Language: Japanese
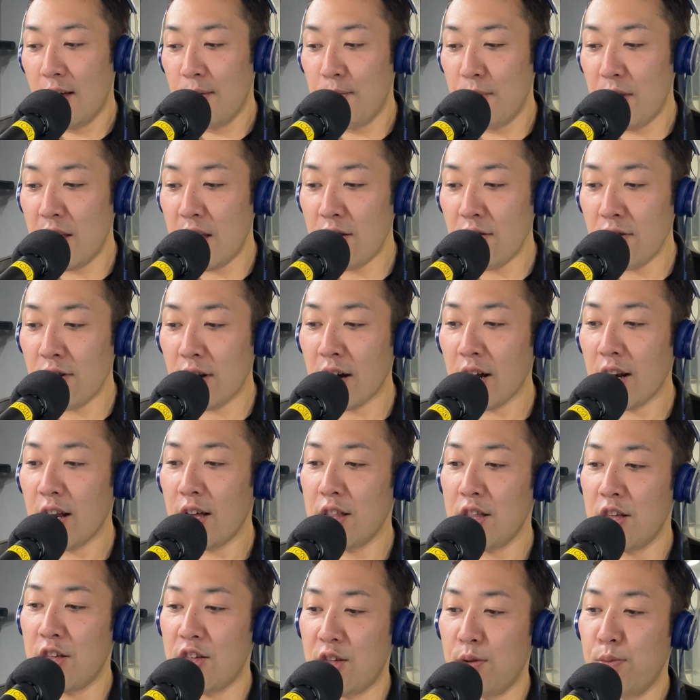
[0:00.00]
見るから
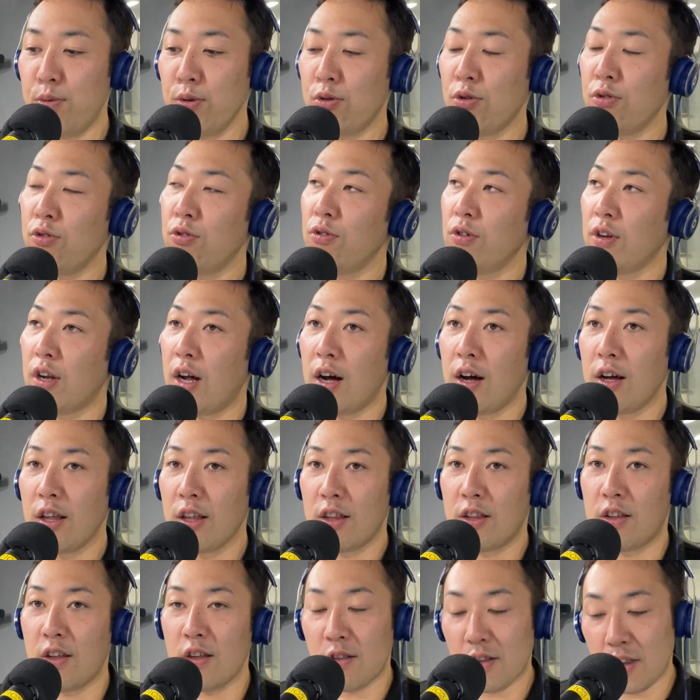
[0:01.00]
にしぶとそうだ
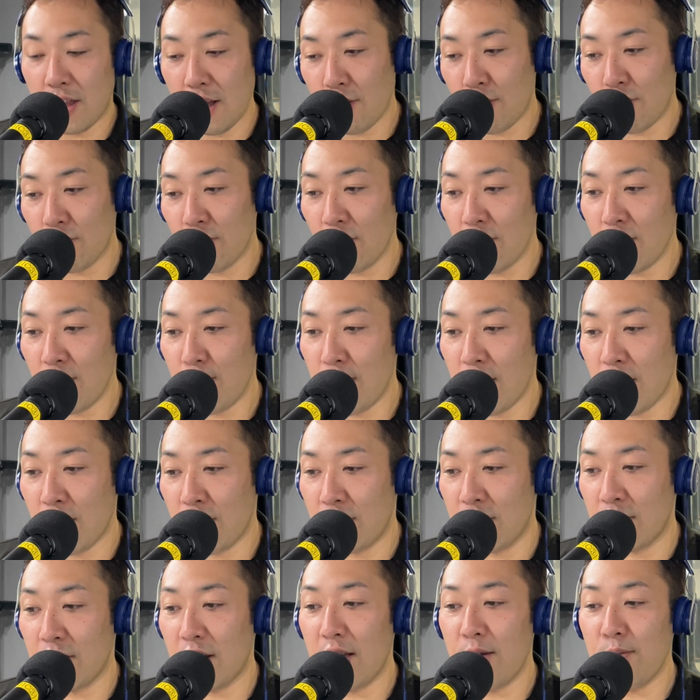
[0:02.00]
絶対この夢は
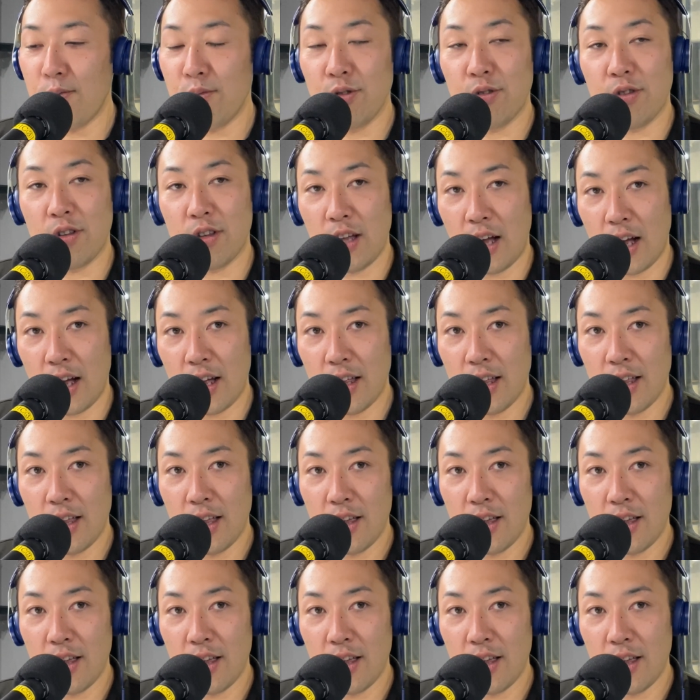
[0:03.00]
不念物だ